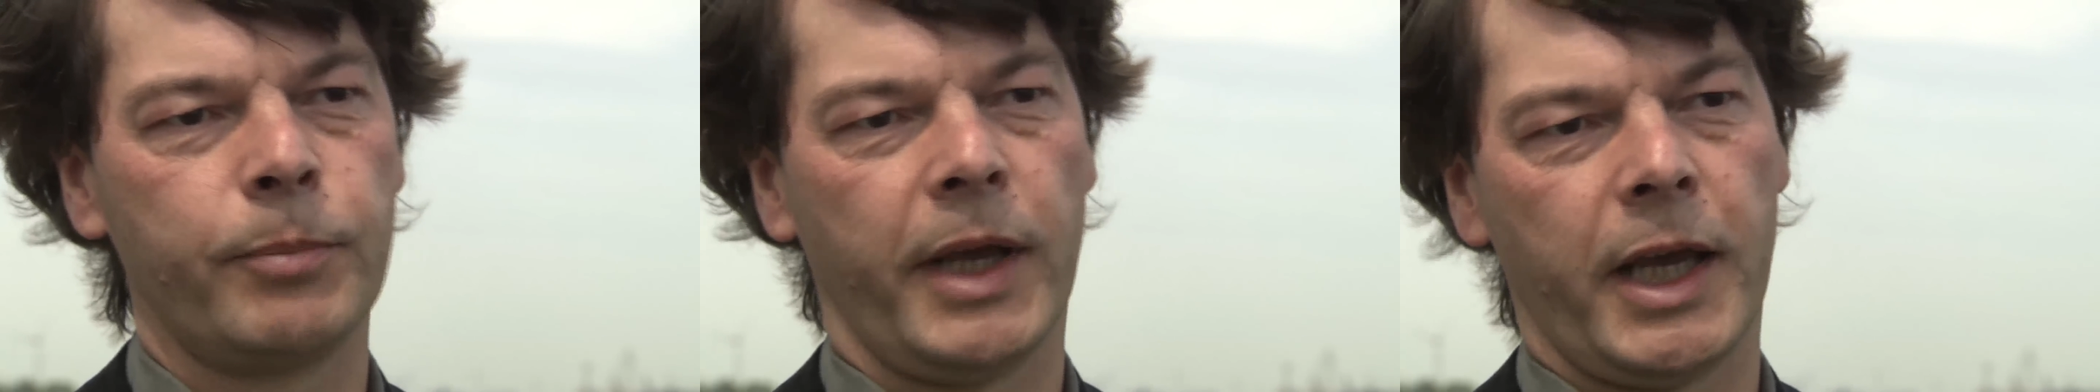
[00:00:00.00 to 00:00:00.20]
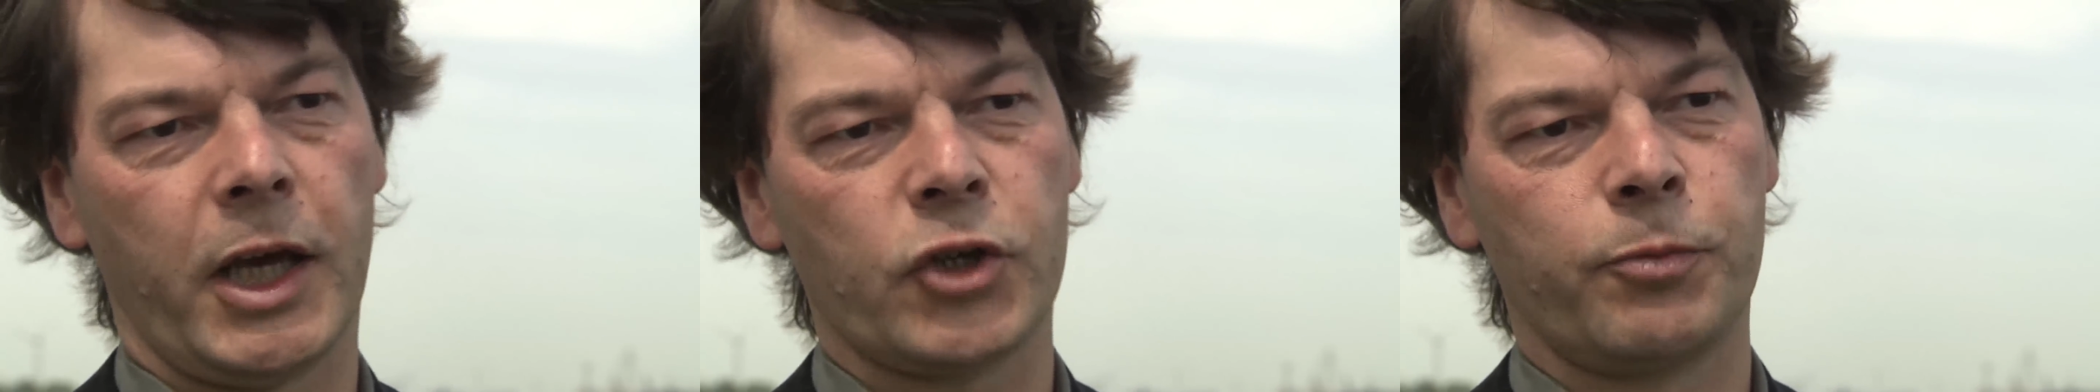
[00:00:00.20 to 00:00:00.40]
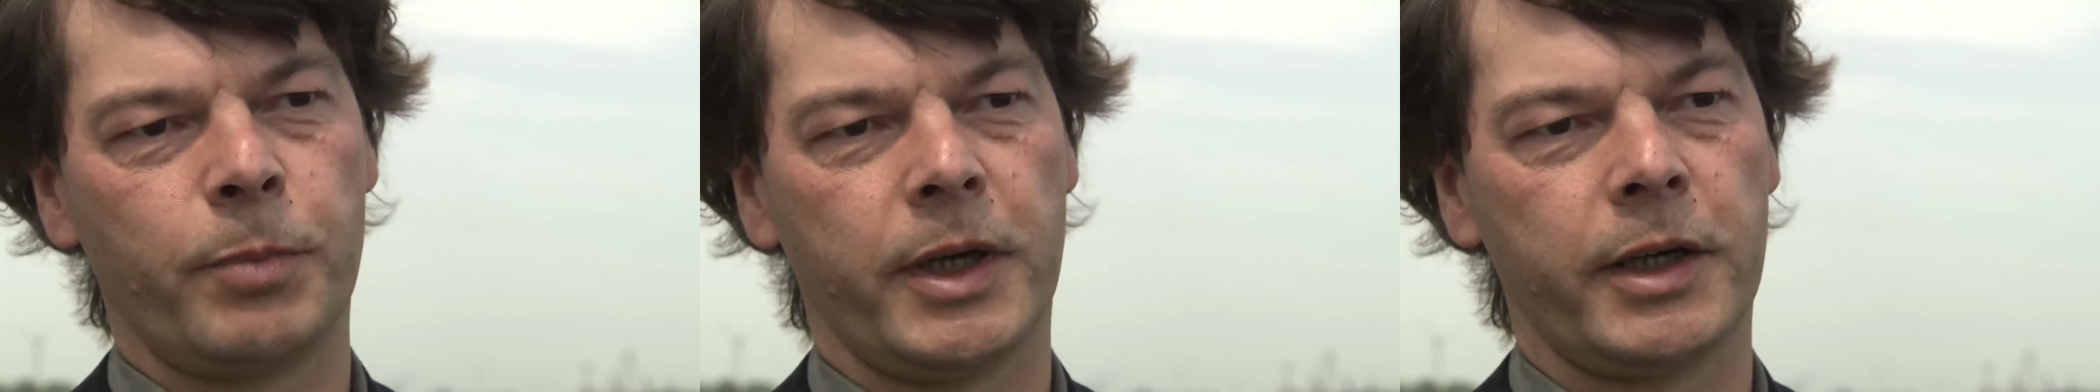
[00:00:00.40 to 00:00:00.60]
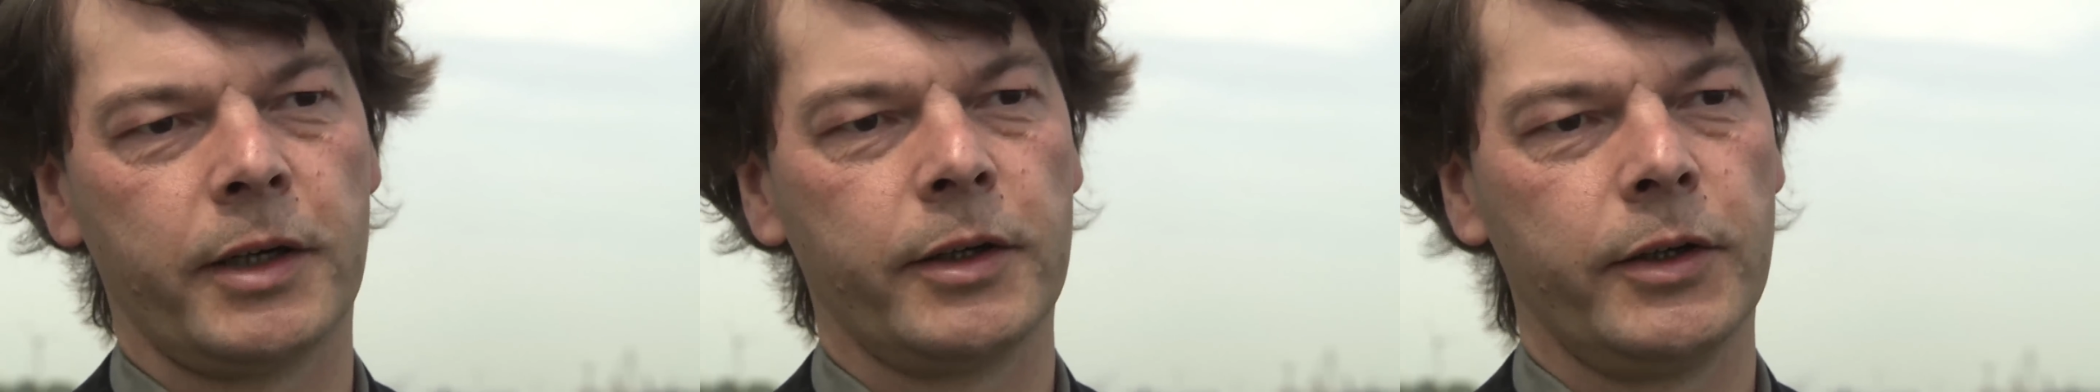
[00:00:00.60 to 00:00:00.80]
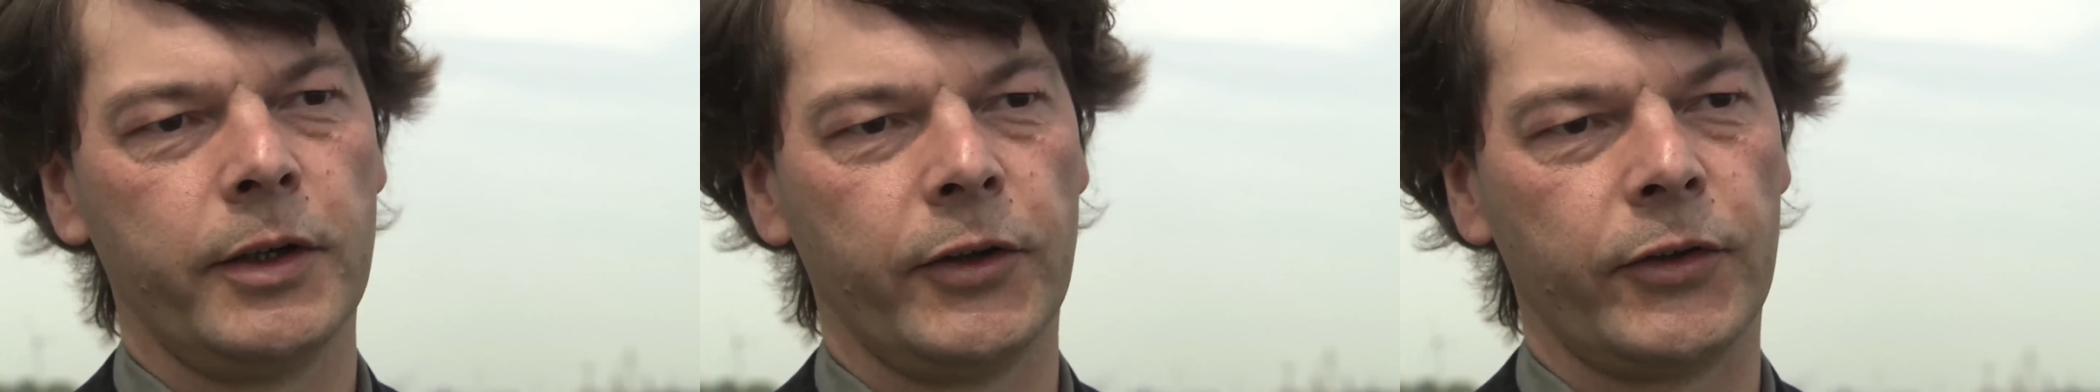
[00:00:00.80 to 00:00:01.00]
beherrschbar
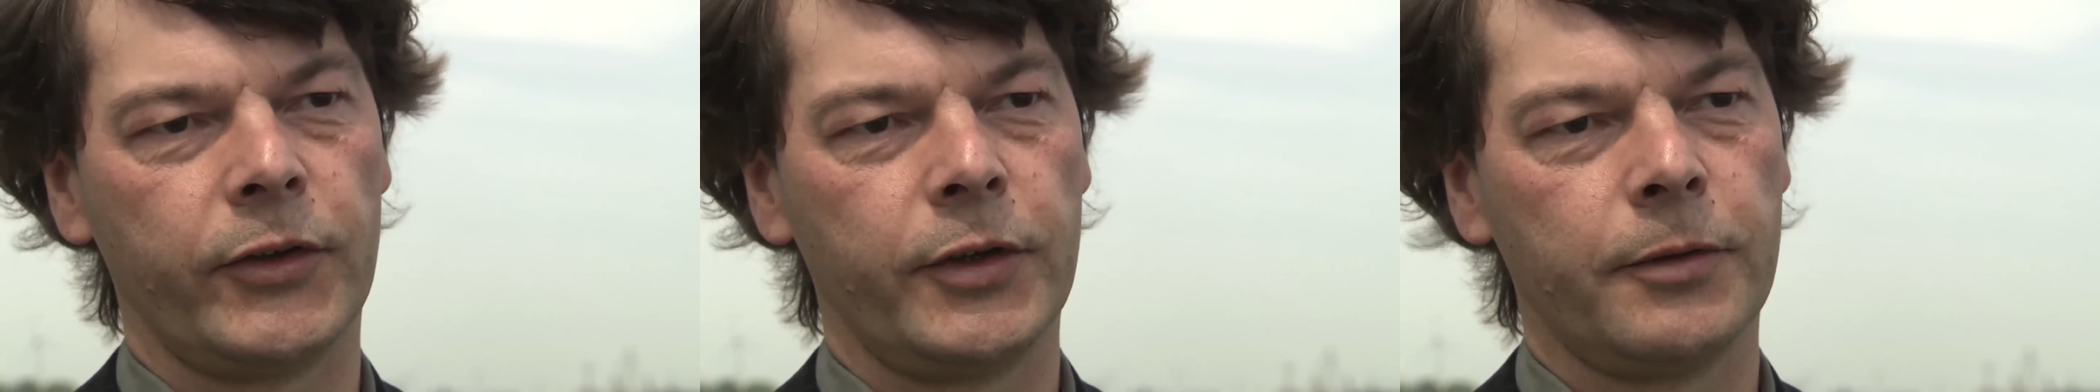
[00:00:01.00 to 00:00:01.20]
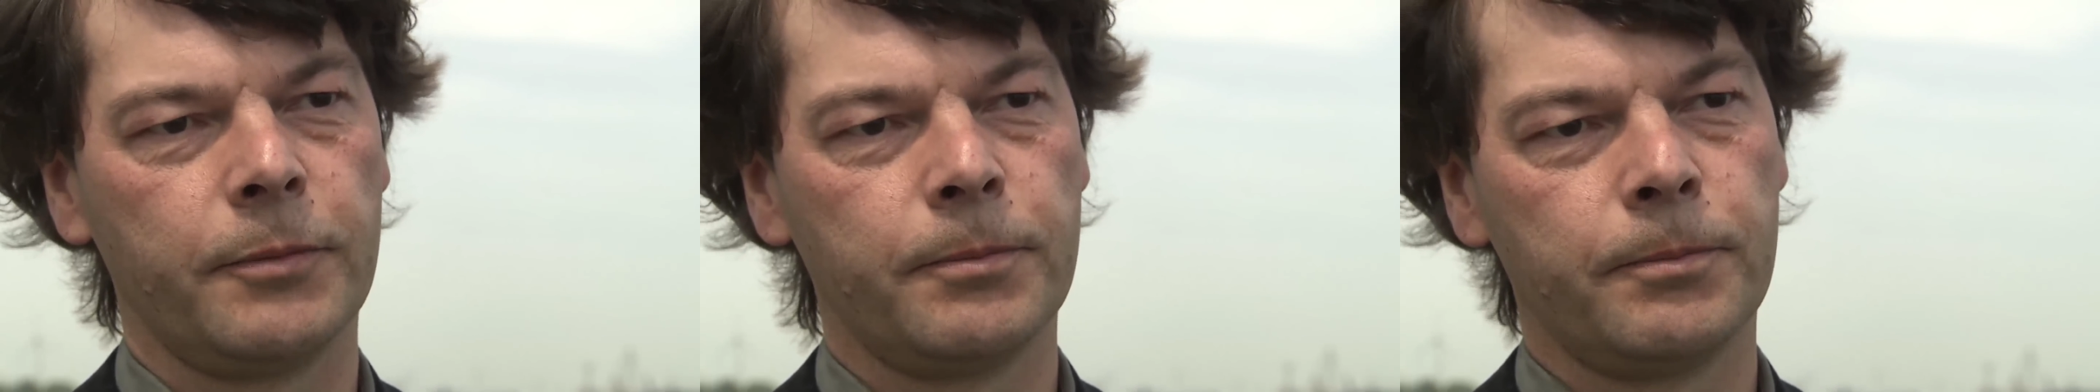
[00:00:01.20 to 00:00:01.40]
ist.